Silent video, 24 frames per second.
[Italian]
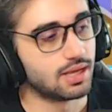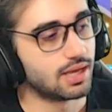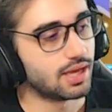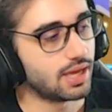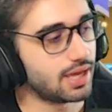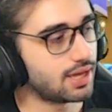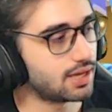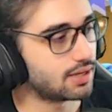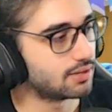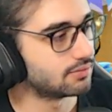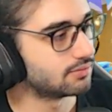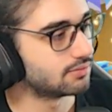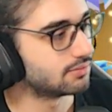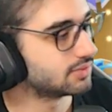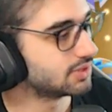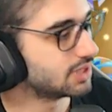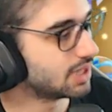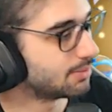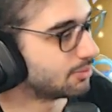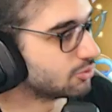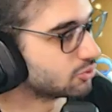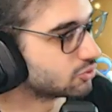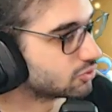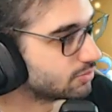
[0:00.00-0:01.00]
e
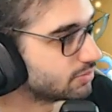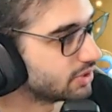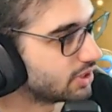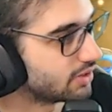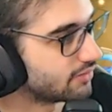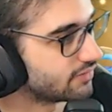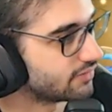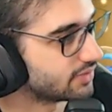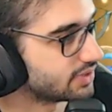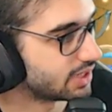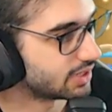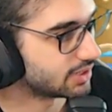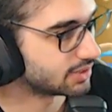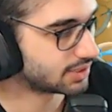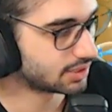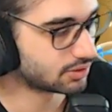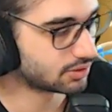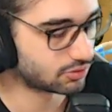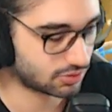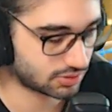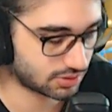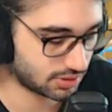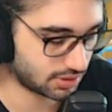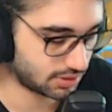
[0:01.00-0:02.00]
andiamo subito a vedere,
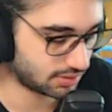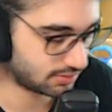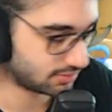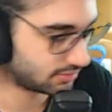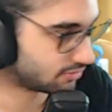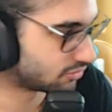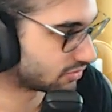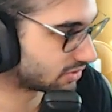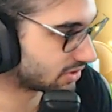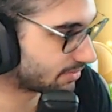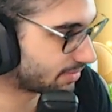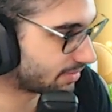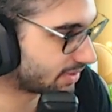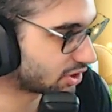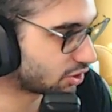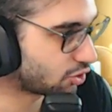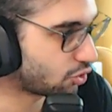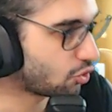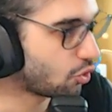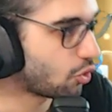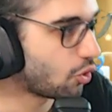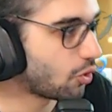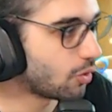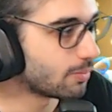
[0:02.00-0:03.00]
intanto se non
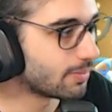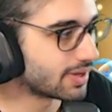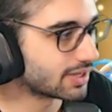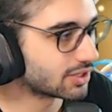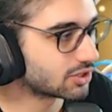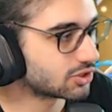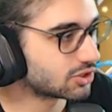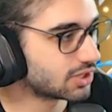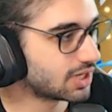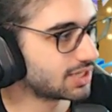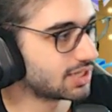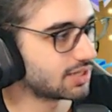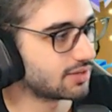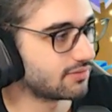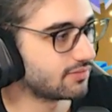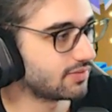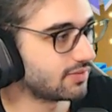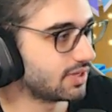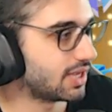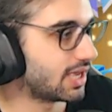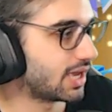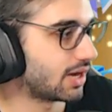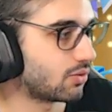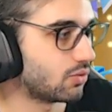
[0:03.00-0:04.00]
sapete come
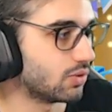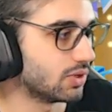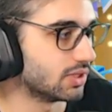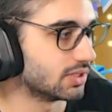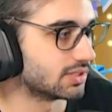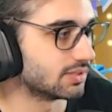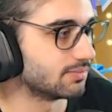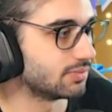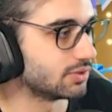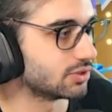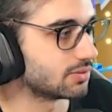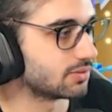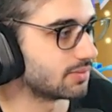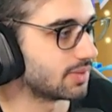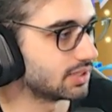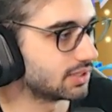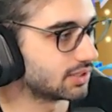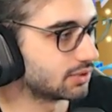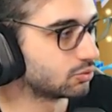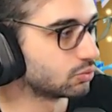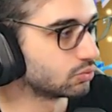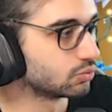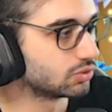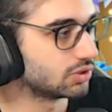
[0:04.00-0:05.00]
accedervi è qui,
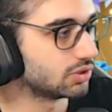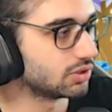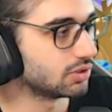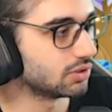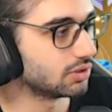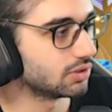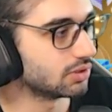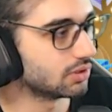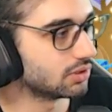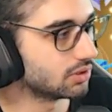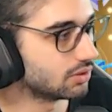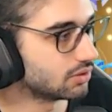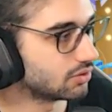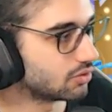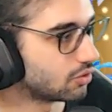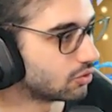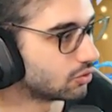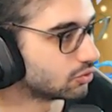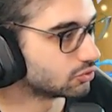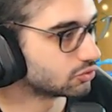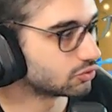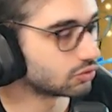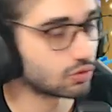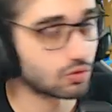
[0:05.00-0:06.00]
semplicemente tutti
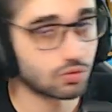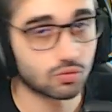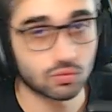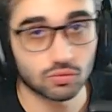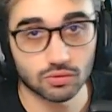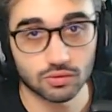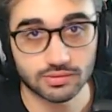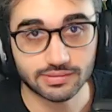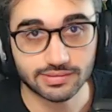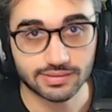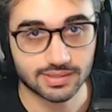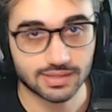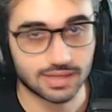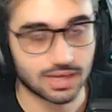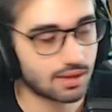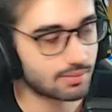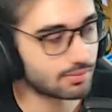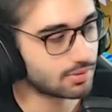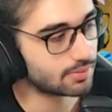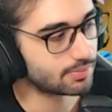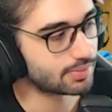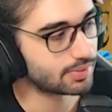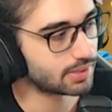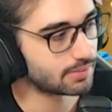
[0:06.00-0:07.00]
contro uno si
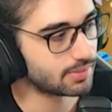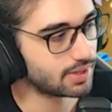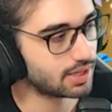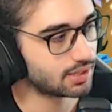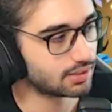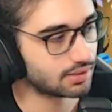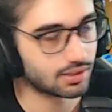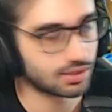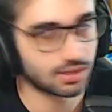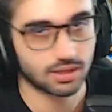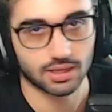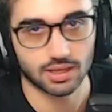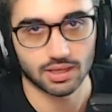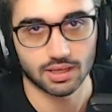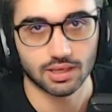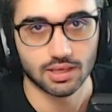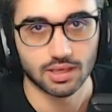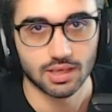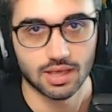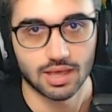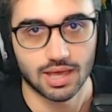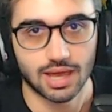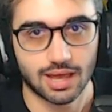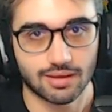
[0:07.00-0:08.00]
chiama, premete e
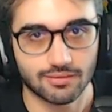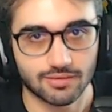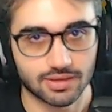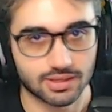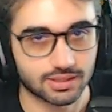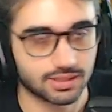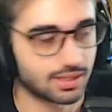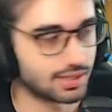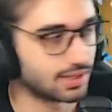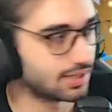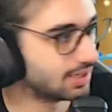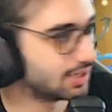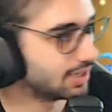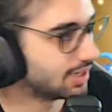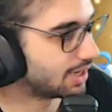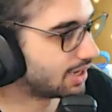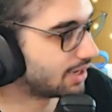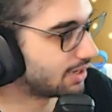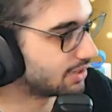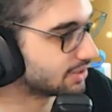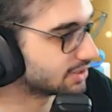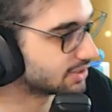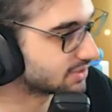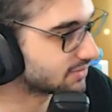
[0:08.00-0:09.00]
avete
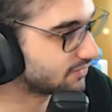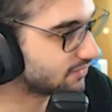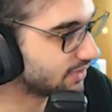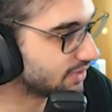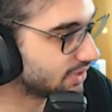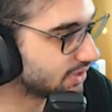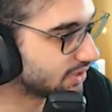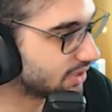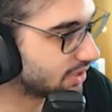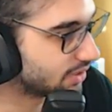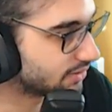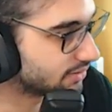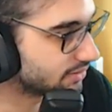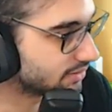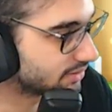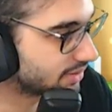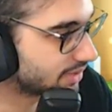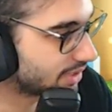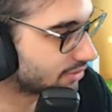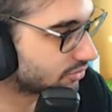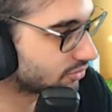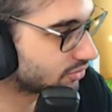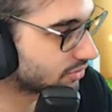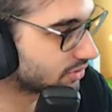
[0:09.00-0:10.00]
la sfida.
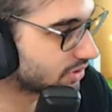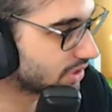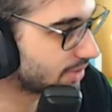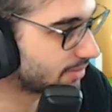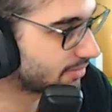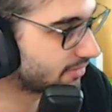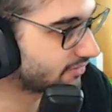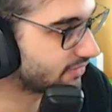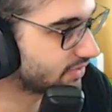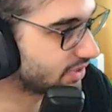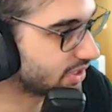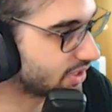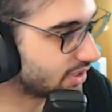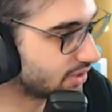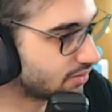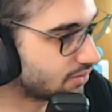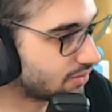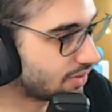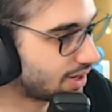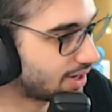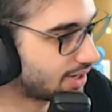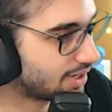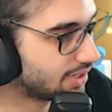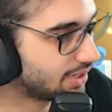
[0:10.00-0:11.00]
Intanto andiamo a vedere
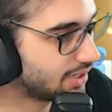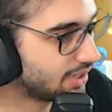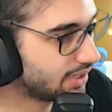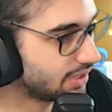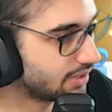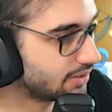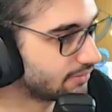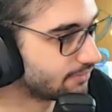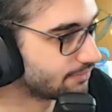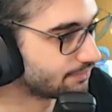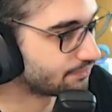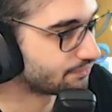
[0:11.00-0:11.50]
qua le